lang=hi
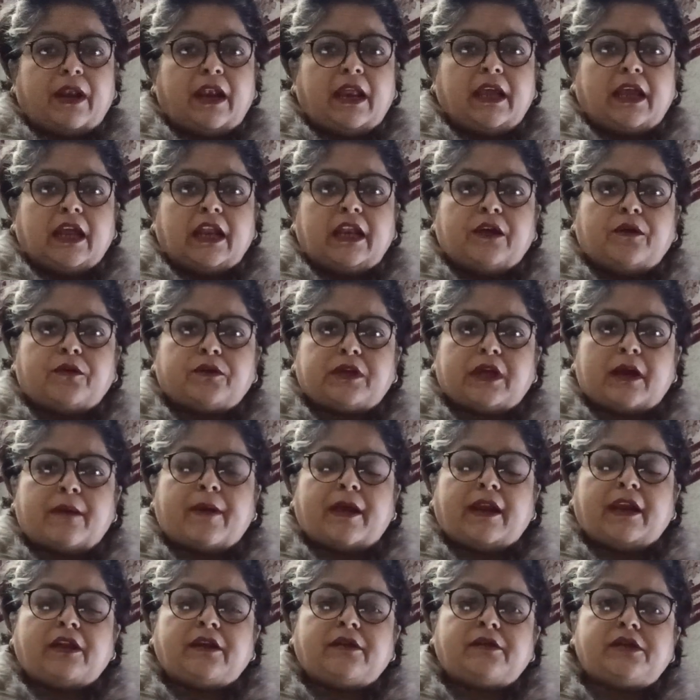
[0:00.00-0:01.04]
भले के लिए होती है
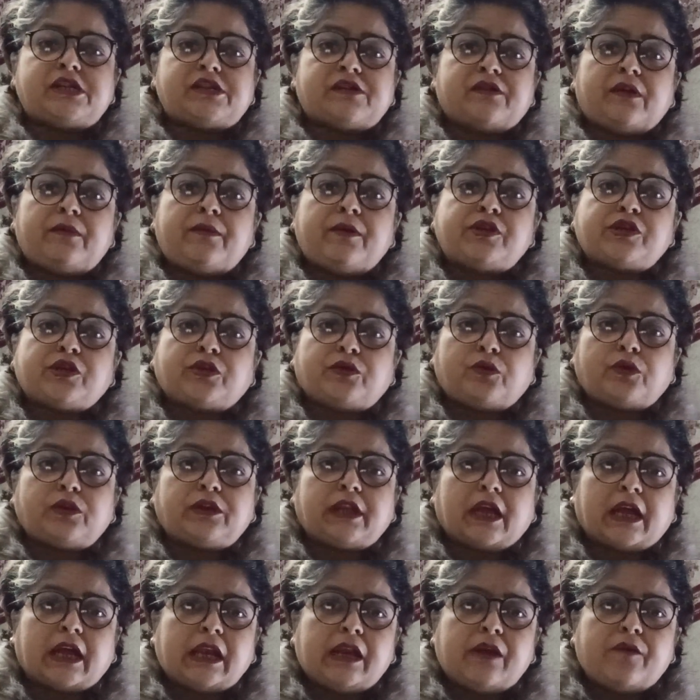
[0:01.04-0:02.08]
हमारे जीवन में जो दुख
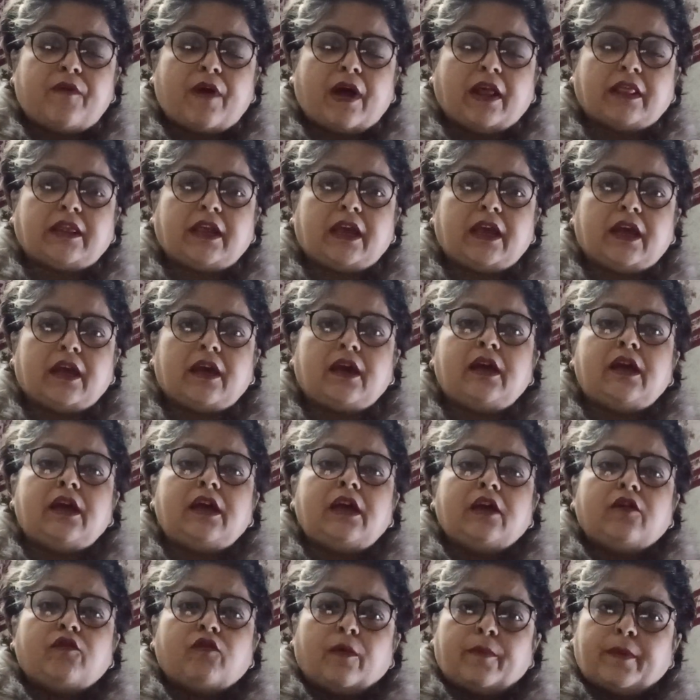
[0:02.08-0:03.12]
तकलीफ आती हैं
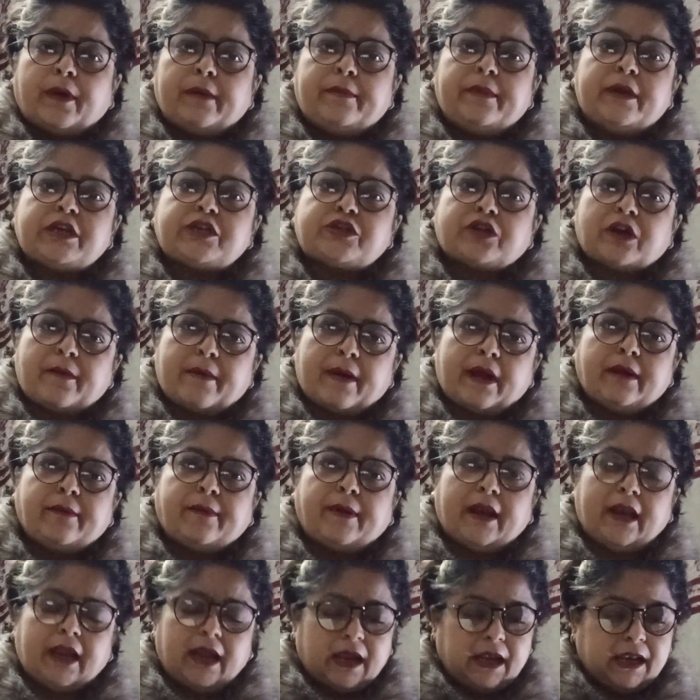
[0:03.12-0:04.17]
वो परमेश्वर हमारे
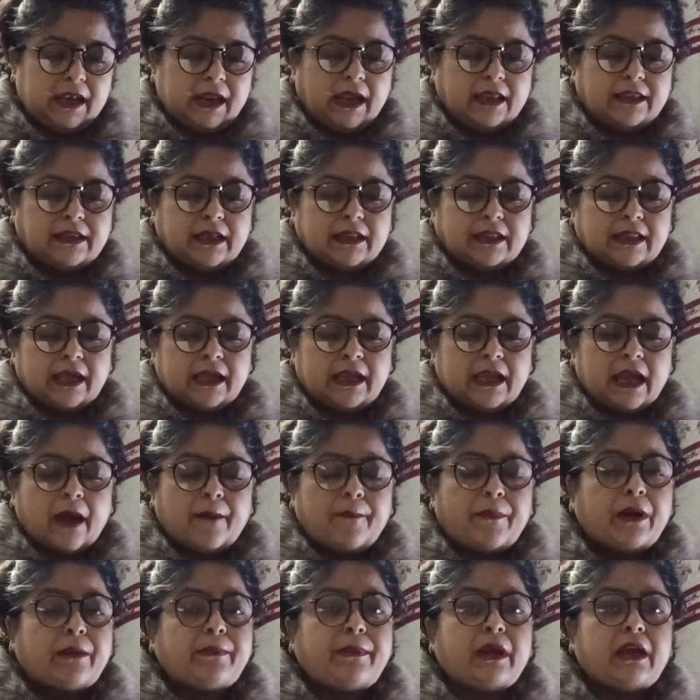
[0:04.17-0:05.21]
भले के लिए ही देता है यहाँ
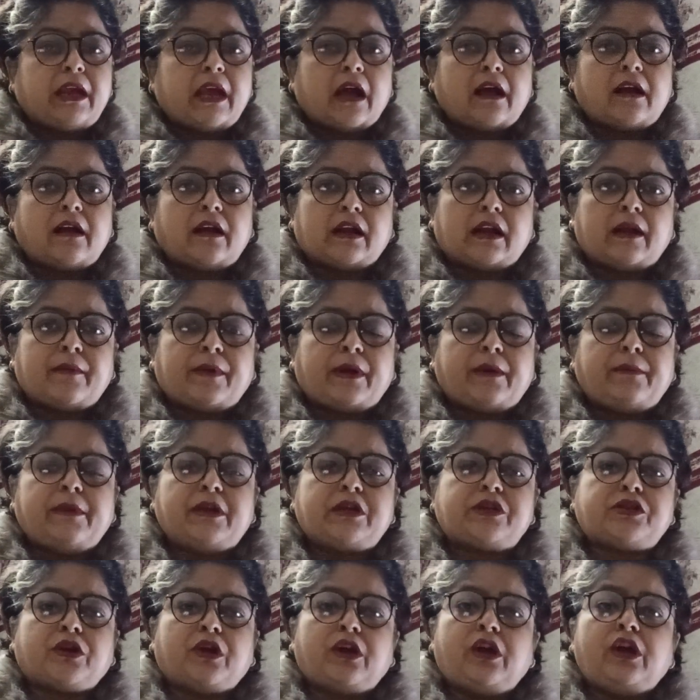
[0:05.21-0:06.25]
पर भी क्या कर रहा है
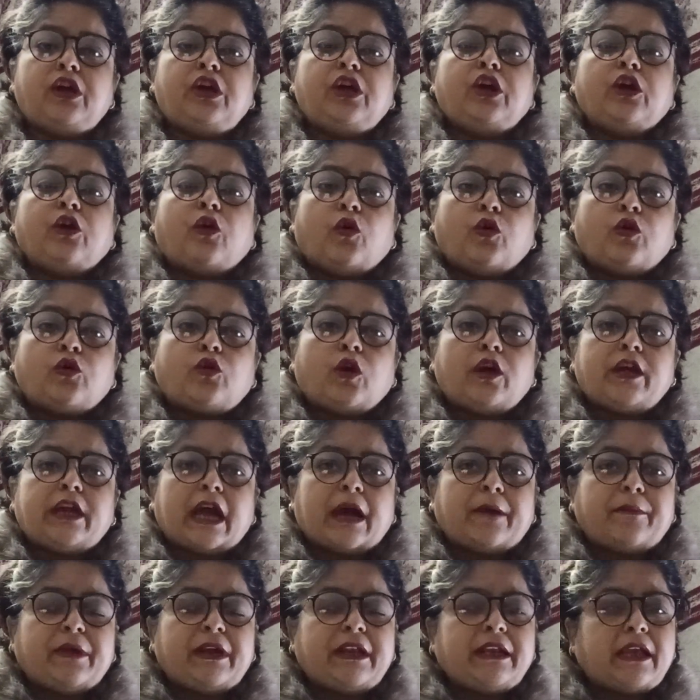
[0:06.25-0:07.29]
परमेश्वर उनको
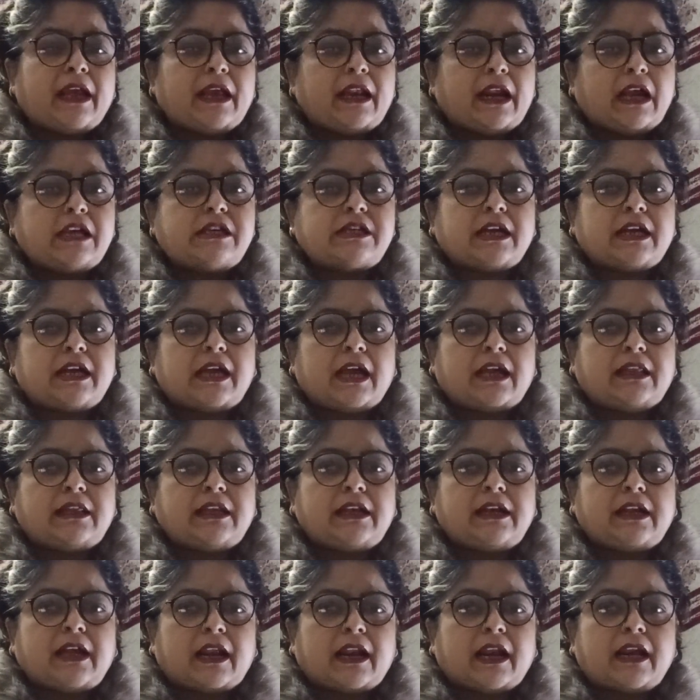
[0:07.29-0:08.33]
याबीन के राजा के
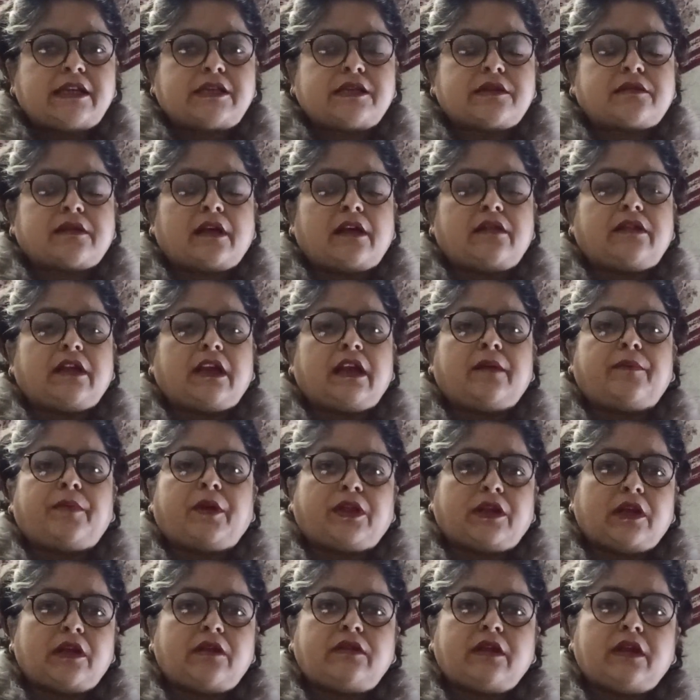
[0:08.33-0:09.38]
अधीन कर रहा है जिसका
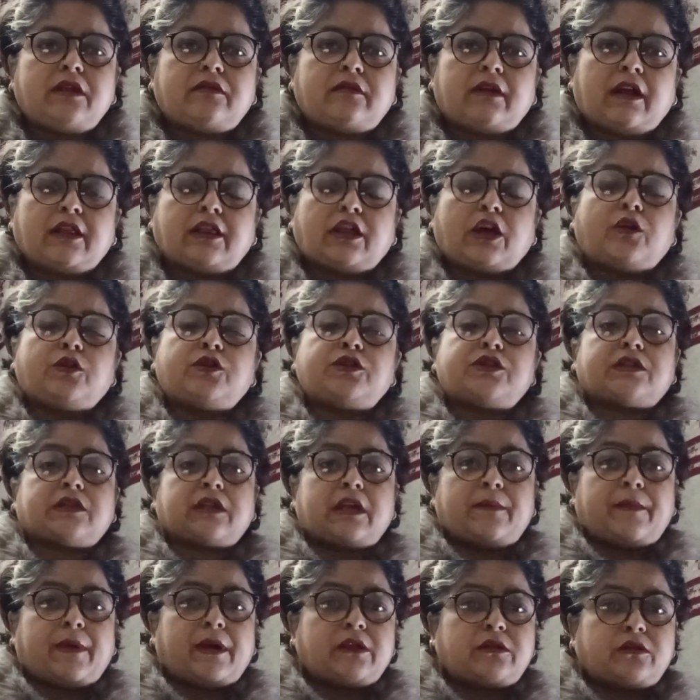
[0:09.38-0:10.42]
सेनापति सीसरा था और
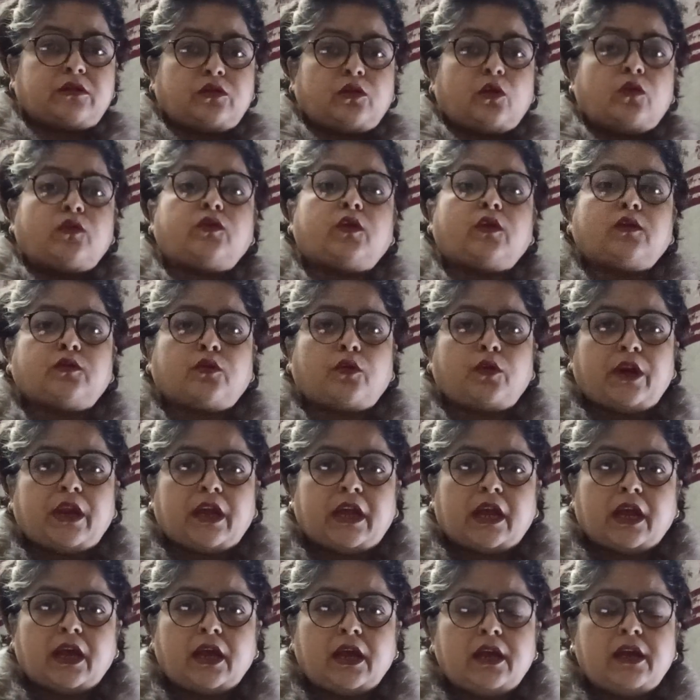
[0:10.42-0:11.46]
जिसके पास नौ सौ सोने
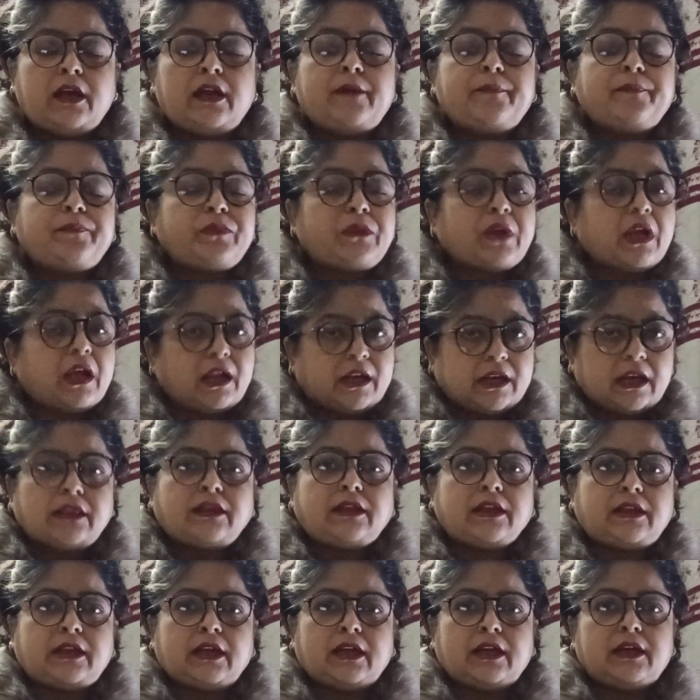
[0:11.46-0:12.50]
के
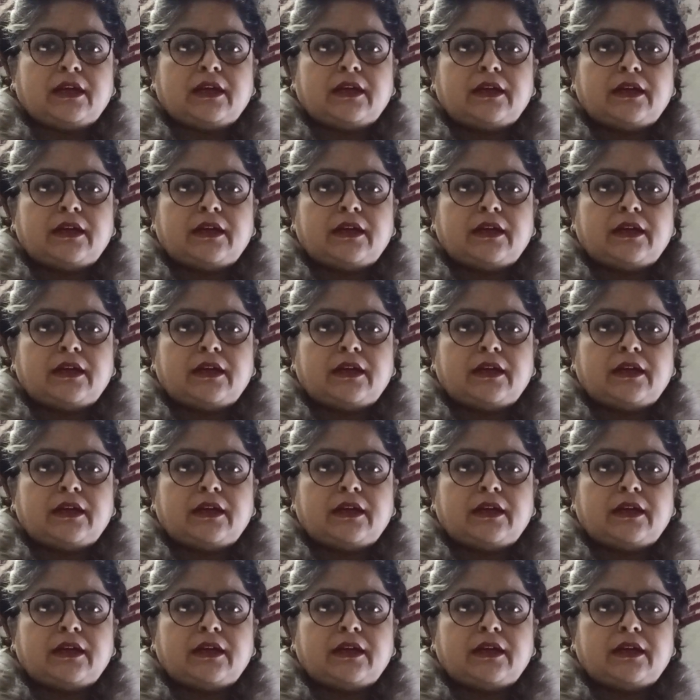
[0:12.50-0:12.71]
रथ थे